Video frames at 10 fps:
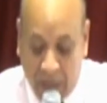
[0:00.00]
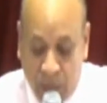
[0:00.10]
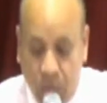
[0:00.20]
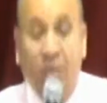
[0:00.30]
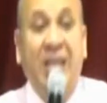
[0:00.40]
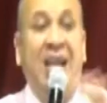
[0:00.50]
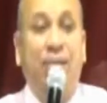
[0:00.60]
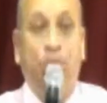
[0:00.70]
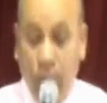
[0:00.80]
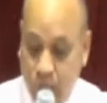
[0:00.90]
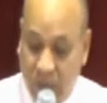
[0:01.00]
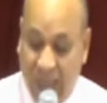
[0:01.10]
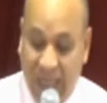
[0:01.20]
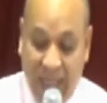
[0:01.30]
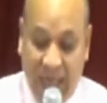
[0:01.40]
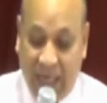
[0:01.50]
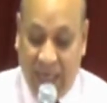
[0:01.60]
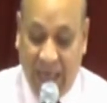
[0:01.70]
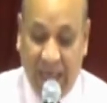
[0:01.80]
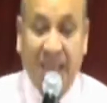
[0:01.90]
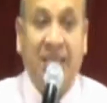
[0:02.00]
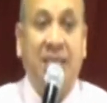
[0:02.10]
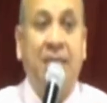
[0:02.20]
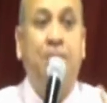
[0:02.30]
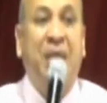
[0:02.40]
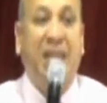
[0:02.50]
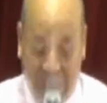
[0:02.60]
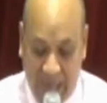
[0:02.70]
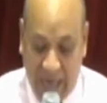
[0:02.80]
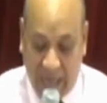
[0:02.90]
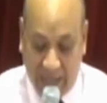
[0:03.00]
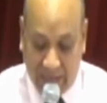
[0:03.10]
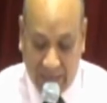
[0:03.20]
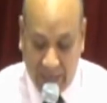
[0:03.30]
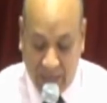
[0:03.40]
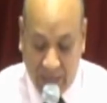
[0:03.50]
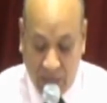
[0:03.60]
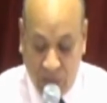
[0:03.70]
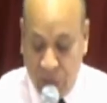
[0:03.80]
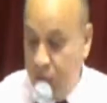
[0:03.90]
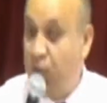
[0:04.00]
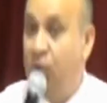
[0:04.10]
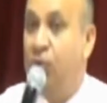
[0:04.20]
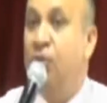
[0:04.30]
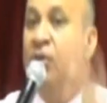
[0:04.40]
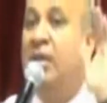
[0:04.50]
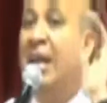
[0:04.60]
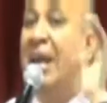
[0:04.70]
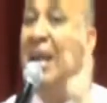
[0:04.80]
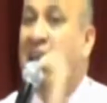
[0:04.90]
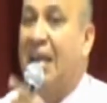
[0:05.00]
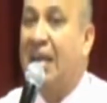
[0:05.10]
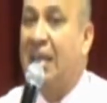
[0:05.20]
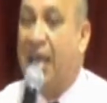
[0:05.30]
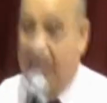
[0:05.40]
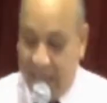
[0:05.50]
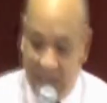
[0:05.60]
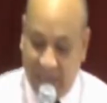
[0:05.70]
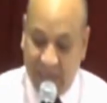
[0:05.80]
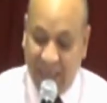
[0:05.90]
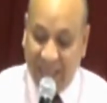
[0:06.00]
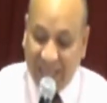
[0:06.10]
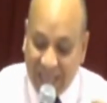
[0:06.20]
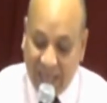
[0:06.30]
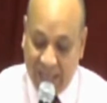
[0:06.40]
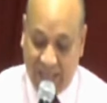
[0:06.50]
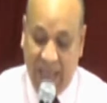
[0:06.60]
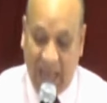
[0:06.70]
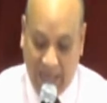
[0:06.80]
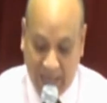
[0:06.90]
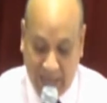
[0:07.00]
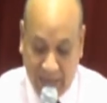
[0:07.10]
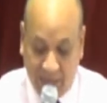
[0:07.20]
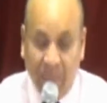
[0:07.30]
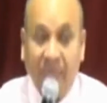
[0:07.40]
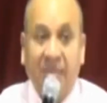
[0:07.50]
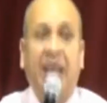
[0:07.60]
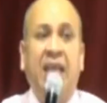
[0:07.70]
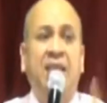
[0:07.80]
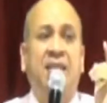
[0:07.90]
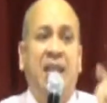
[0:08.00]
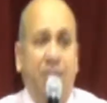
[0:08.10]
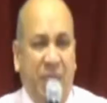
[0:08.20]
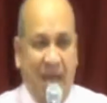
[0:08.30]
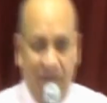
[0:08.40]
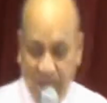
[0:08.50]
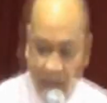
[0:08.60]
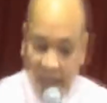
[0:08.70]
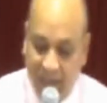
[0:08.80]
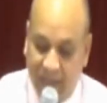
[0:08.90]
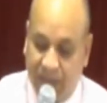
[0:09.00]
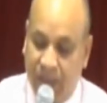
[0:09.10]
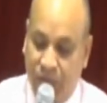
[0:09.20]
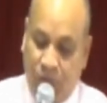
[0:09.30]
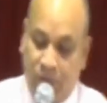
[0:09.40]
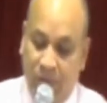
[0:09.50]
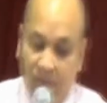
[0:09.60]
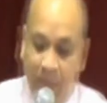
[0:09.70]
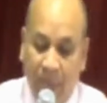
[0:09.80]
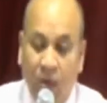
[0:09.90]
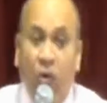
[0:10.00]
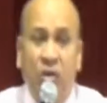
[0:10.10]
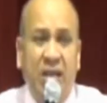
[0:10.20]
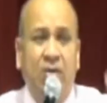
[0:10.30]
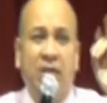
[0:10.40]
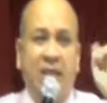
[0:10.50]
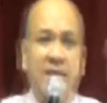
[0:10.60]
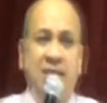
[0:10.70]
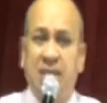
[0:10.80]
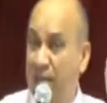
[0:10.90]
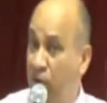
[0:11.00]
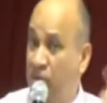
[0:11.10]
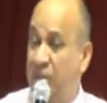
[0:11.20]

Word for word: no en la búsqueda de las riquezas materiales, sino en las riquezas celestiales. ¿Qué dice la palabra del Señor? Oiga lo que dice, lo